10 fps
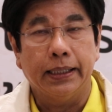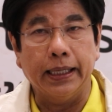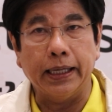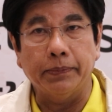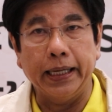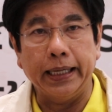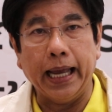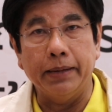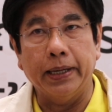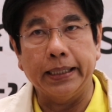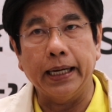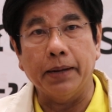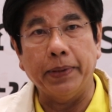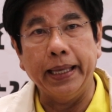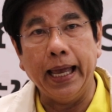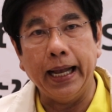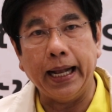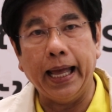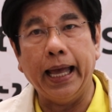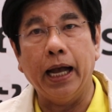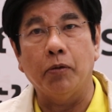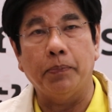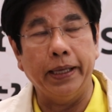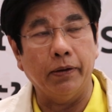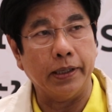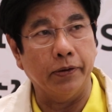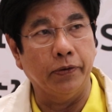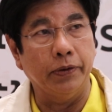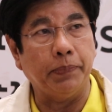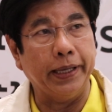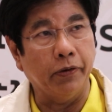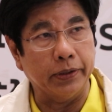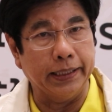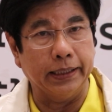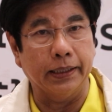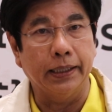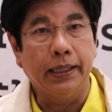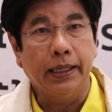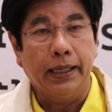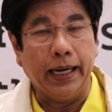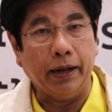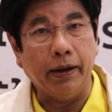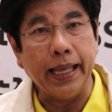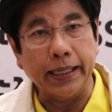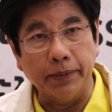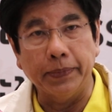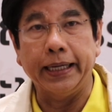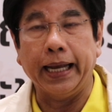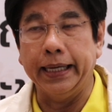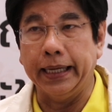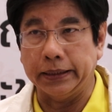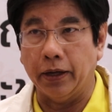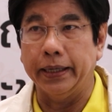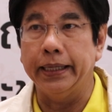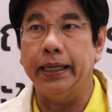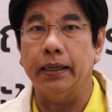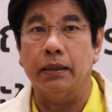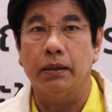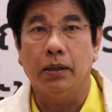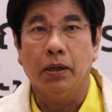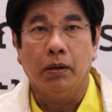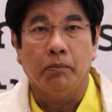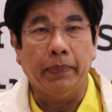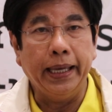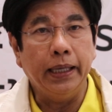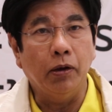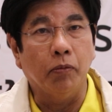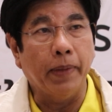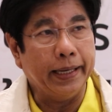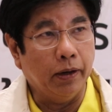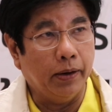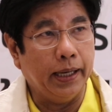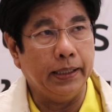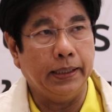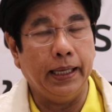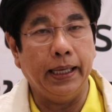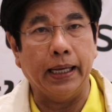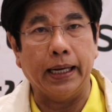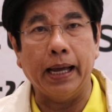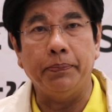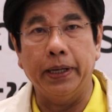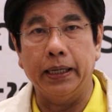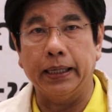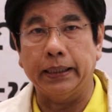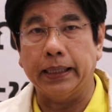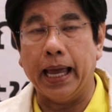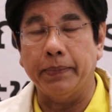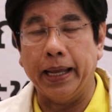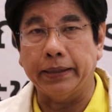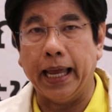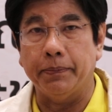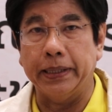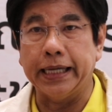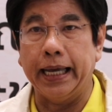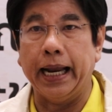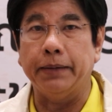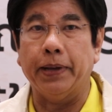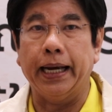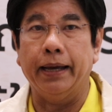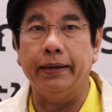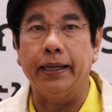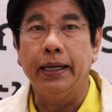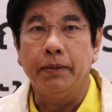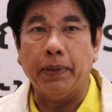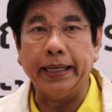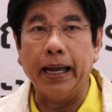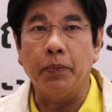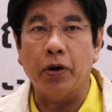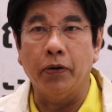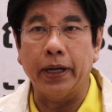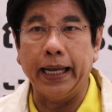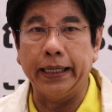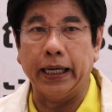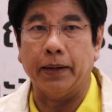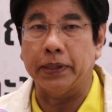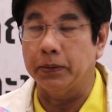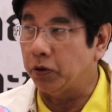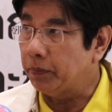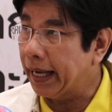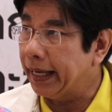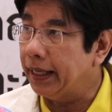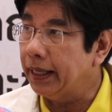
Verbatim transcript: ซึ่งดำเนินการมาตั้งแต่ปี 59 ปี 60 ปี 61 และก็ยังดำเนินการอย่างต่อเนื่อง มีอยู่ไม่น้อยที่รับเงินตามแนวทางประชารัฐไปแล้วเนี่ย ไปทำโครงการเกี่ยวกับสมุนไพร